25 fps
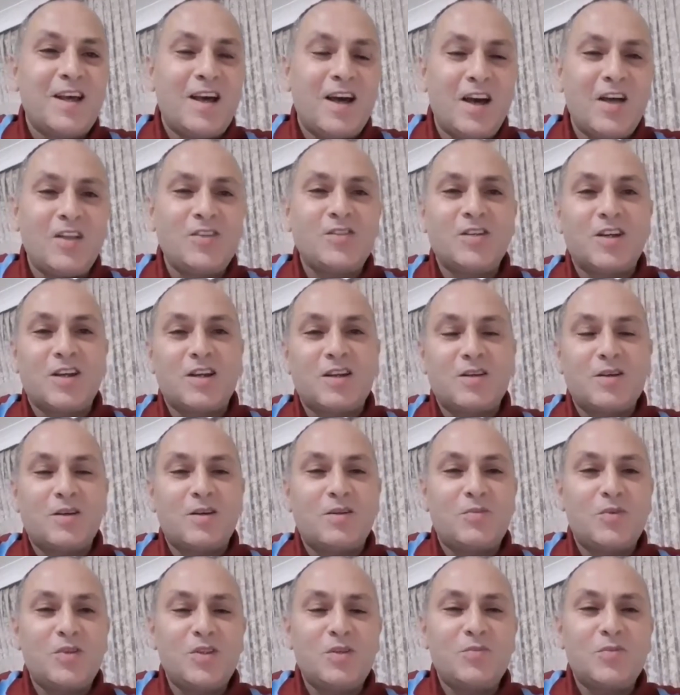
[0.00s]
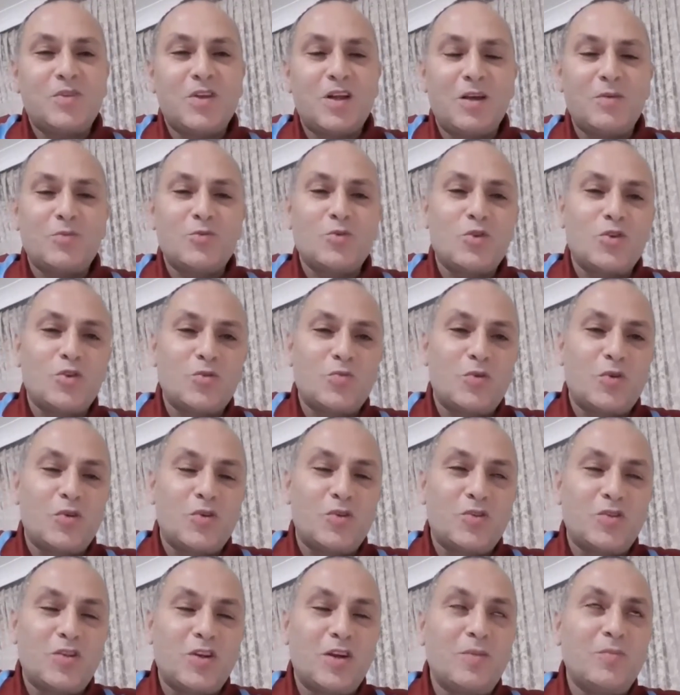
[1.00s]
Ancak e, bizim
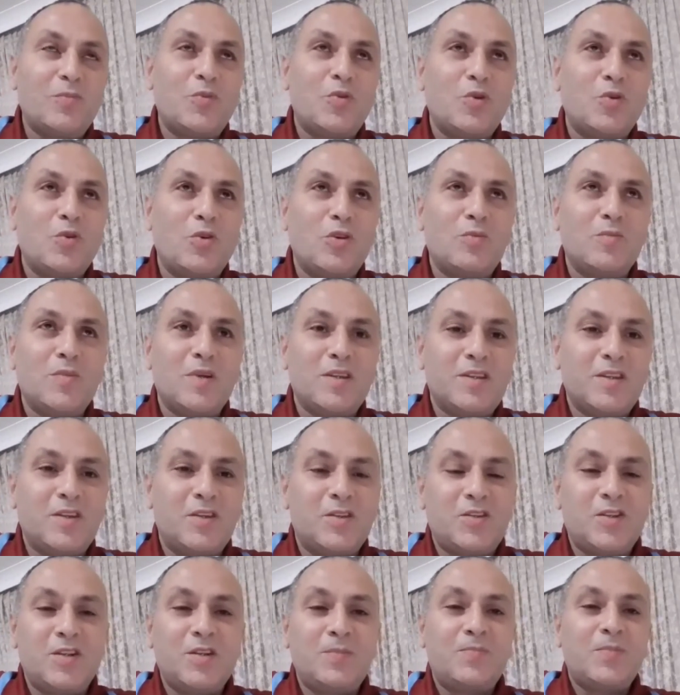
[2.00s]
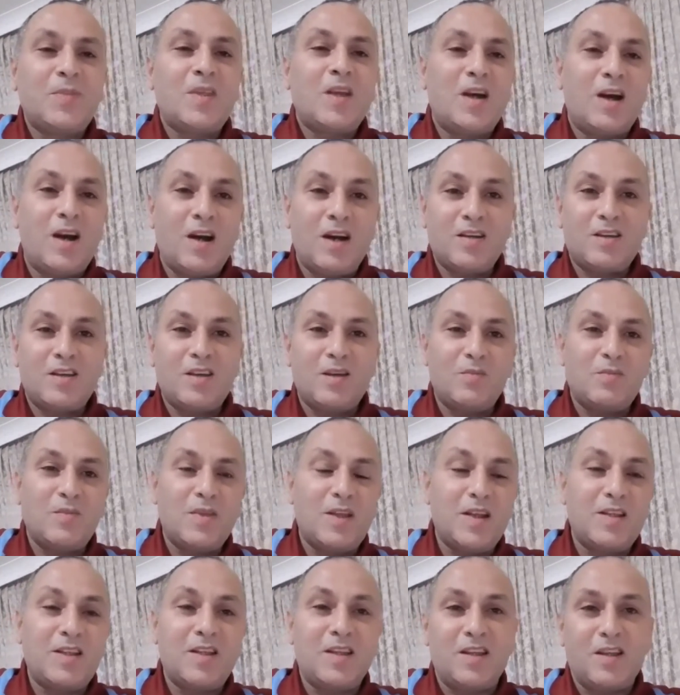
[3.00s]
Trabzonspor'un şampiyon olması için
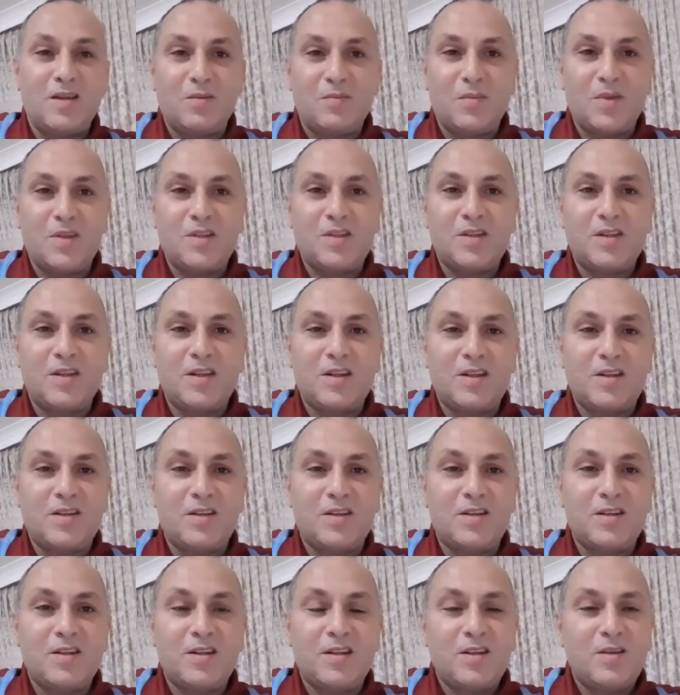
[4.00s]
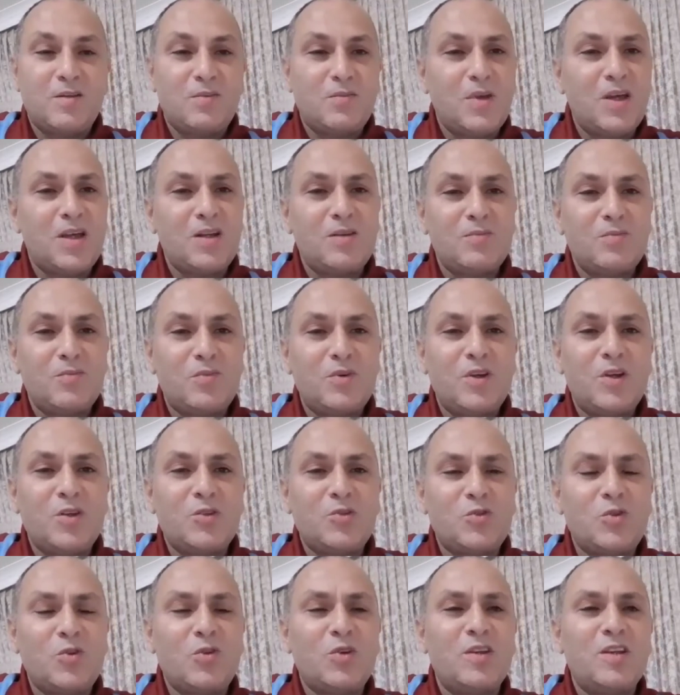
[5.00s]
hakemleri de yenmesi gerekir. Ben
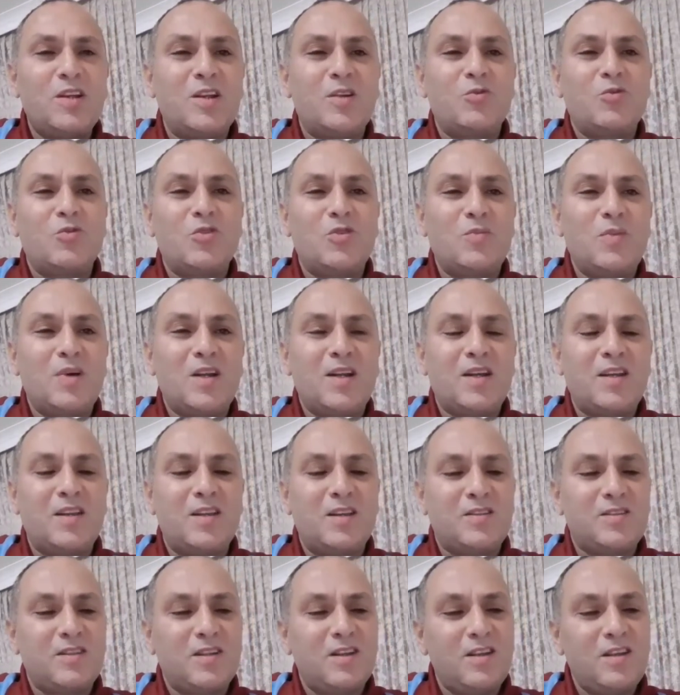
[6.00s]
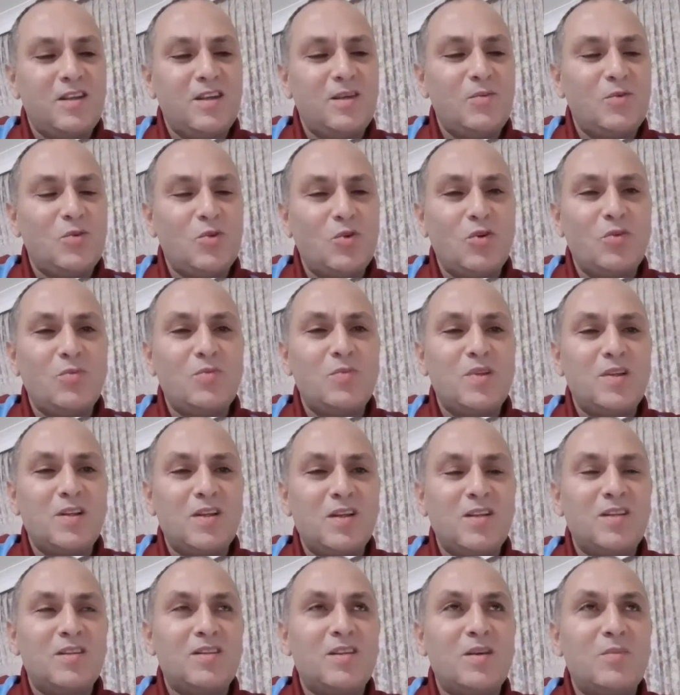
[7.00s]
buna çok inanıyorum arkadaşlar. 2011
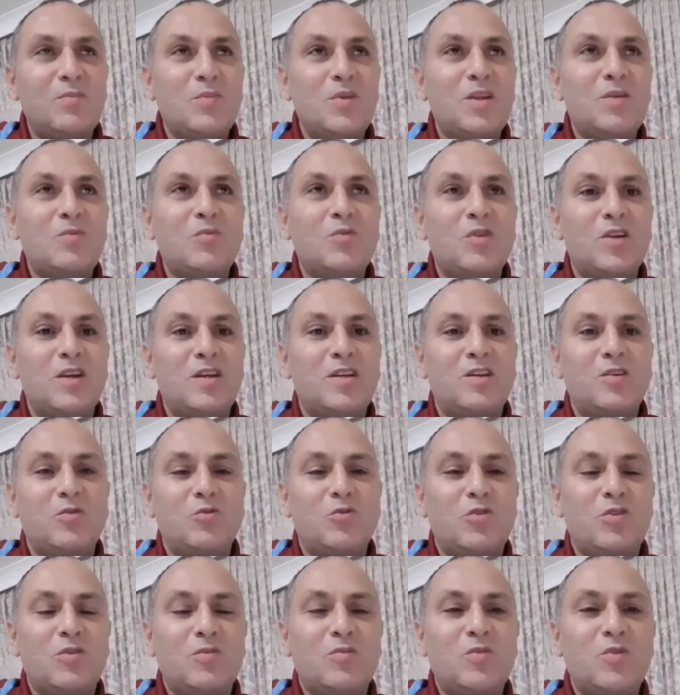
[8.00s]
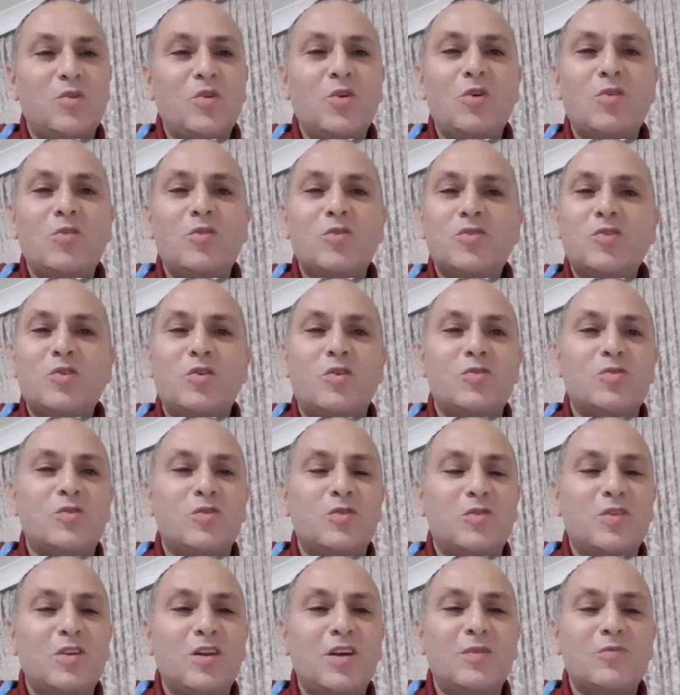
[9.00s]
yılından beri buna inanıyorum. Ne olursa
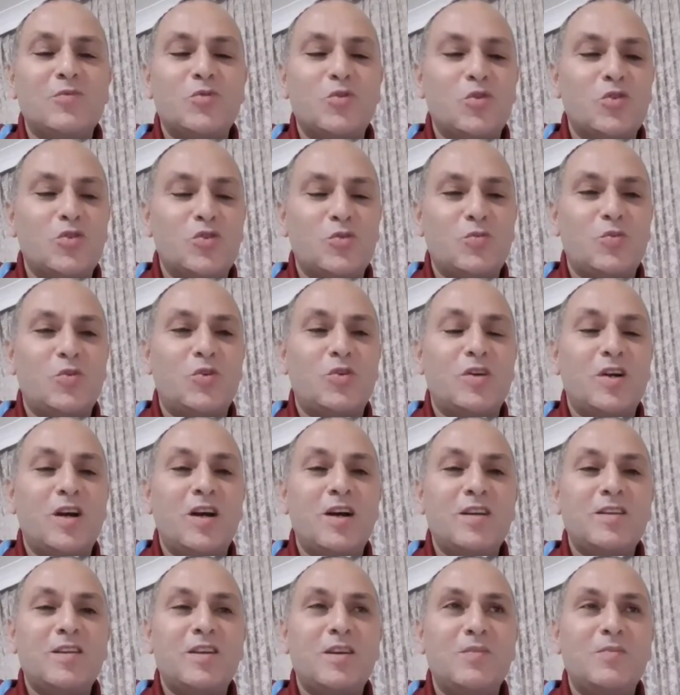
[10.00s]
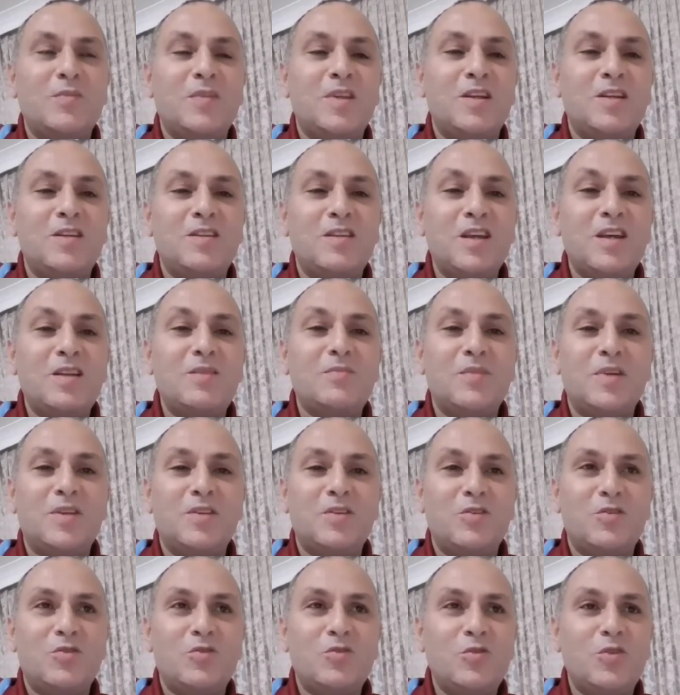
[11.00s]
olsun Trabzonspor hakemleri
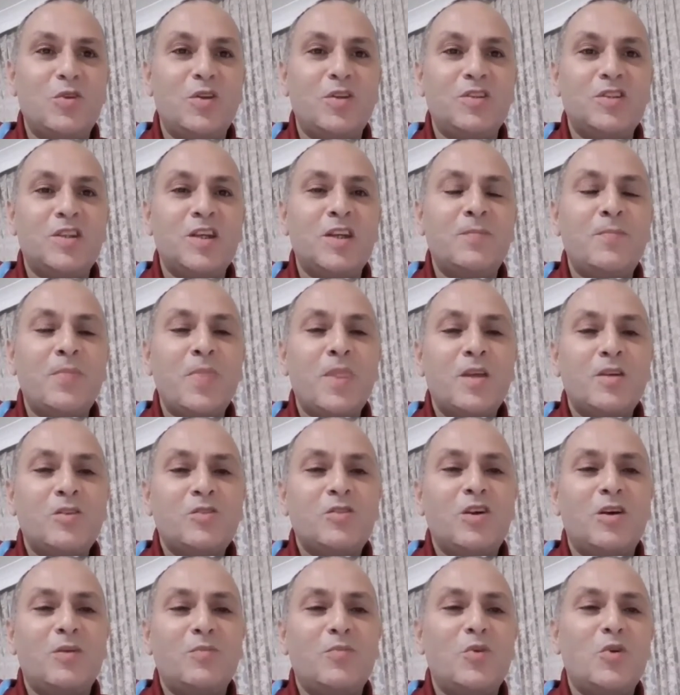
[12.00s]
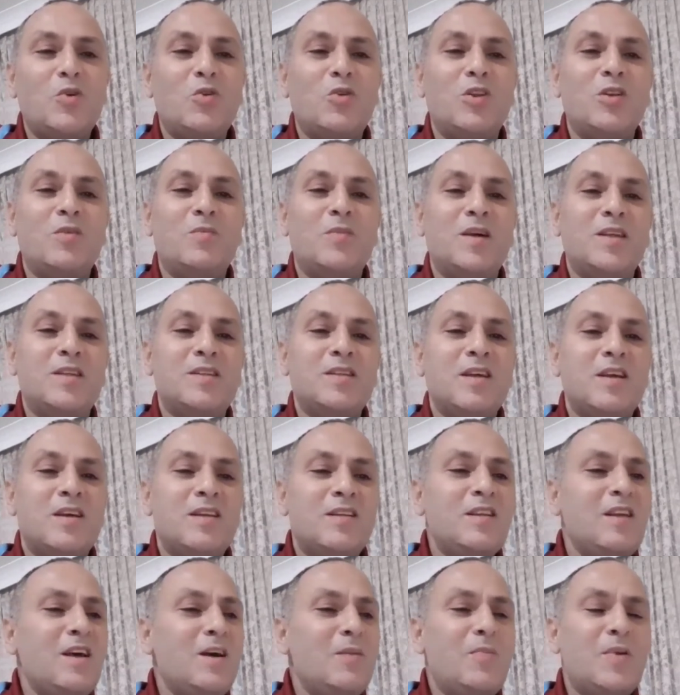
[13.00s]
yenmediği sürece şampiyon olamaz.
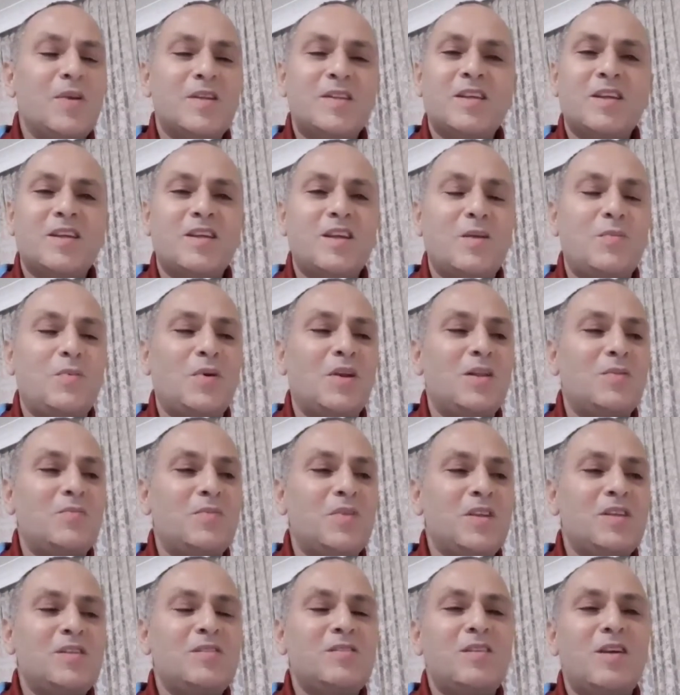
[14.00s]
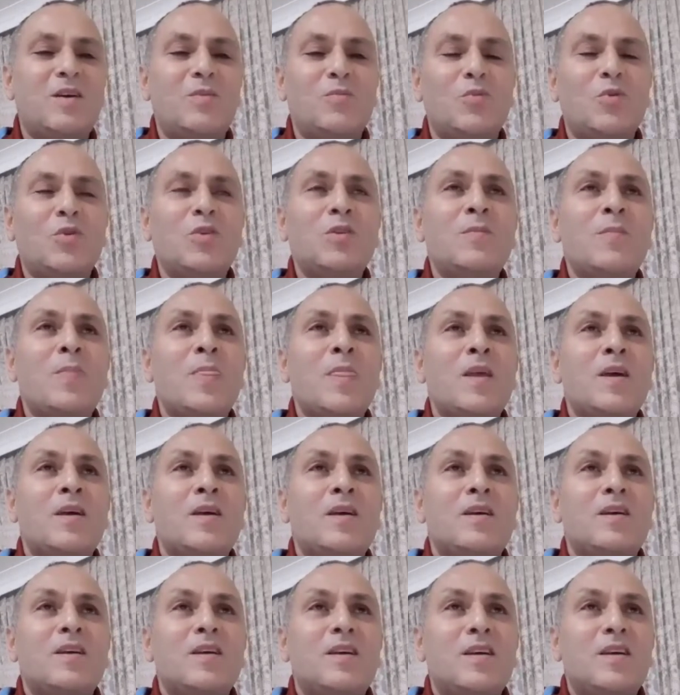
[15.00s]
Ne yaparsak yapalım İstanbul
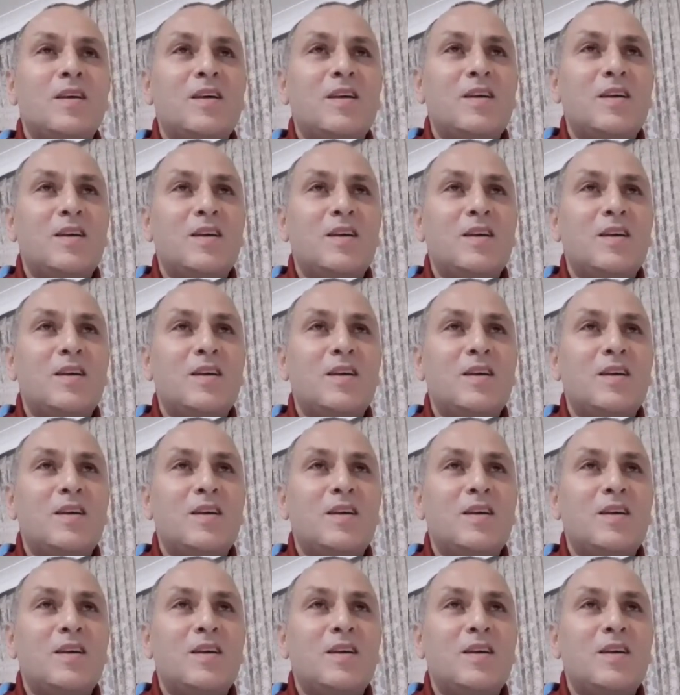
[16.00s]
e,